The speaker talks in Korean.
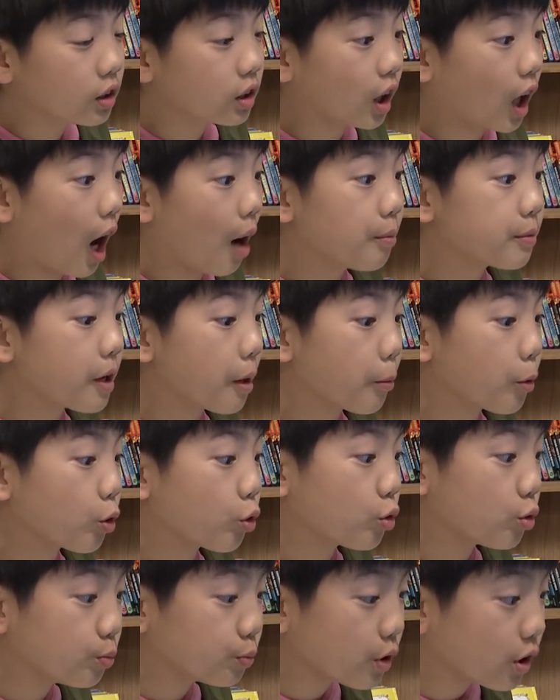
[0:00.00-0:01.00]
내가 그때
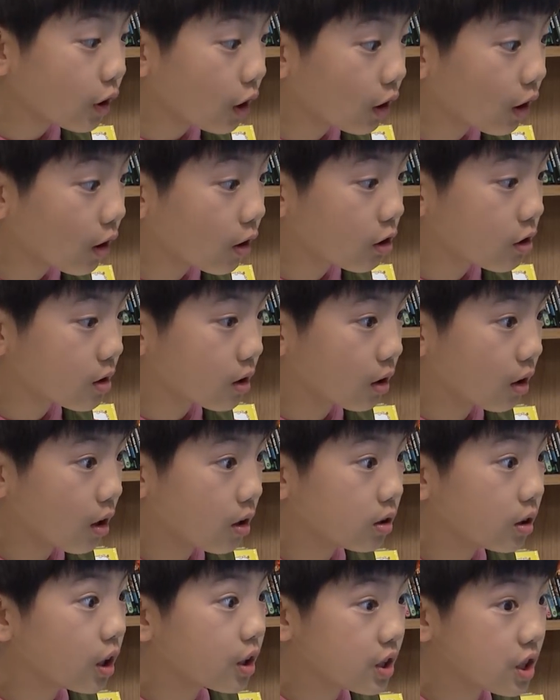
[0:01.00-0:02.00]
감자배를 꿈틀댄다
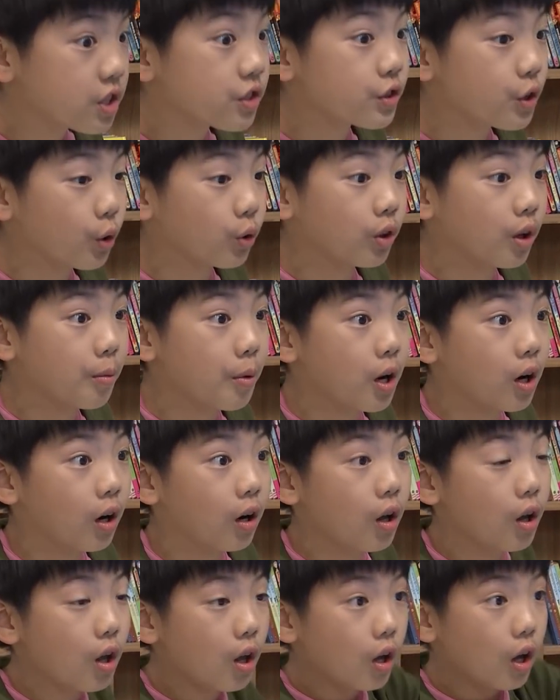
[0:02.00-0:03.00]
그랬잖아. 그게 진짜였나
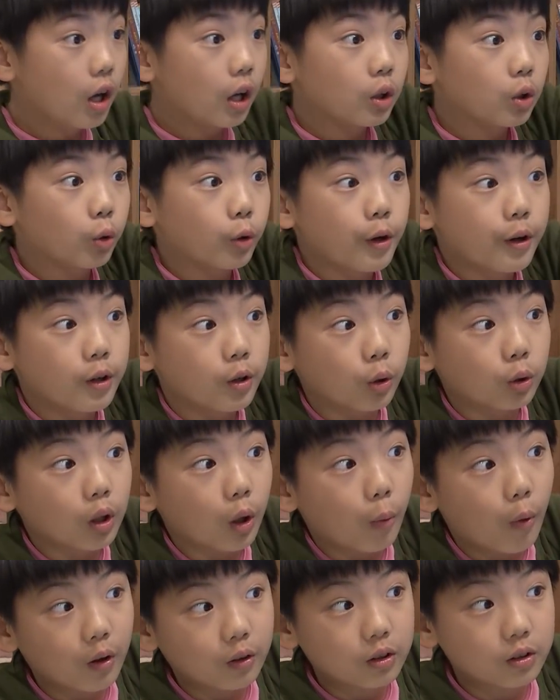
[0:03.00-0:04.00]
봐. 여기
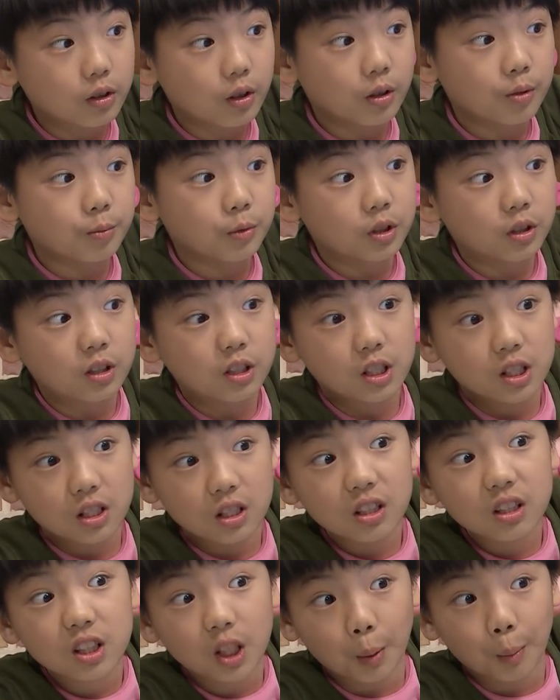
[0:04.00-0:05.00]
그렇다고 하는 사람들이
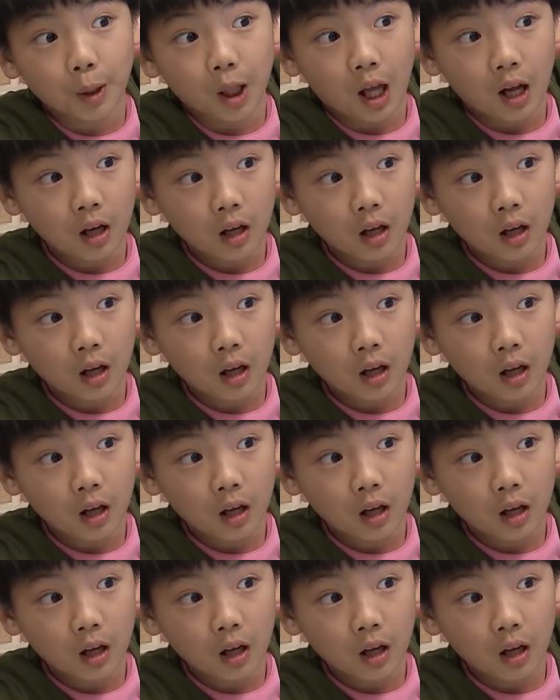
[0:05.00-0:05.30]
진짜